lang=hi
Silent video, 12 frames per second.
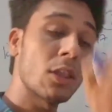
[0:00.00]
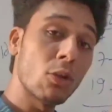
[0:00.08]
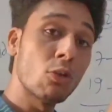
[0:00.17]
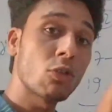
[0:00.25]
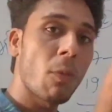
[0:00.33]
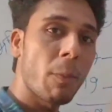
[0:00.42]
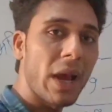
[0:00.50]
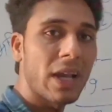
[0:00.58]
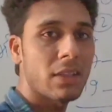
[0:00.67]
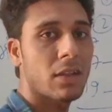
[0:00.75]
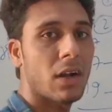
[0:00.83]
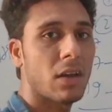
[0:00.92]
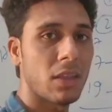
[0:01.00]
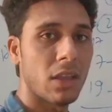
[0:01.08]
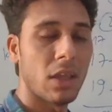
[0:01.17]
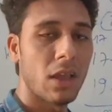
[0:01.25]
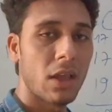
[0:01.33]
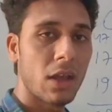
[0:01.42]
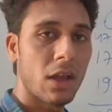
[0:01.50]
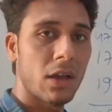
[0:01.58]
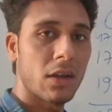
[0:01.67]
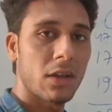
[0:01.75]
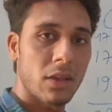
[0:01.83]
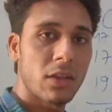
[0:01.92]
कि तीन दिन
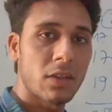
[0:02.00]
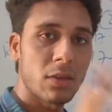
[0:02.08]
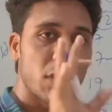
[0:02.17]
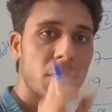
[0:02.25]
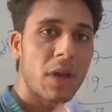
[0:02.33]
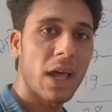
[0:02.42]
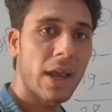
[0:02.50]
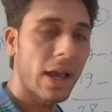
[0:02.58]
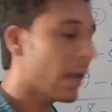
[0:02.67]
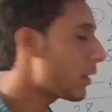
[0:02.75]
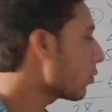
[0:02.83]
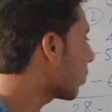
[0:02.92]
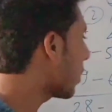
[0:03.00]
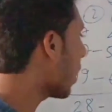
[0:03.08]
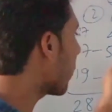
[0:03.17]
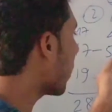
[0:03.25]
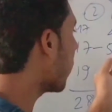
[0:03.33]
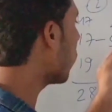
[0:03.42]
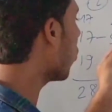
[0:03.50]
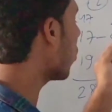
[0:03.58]
समझ में आ रहा है क्योंकि यहाँ पे हम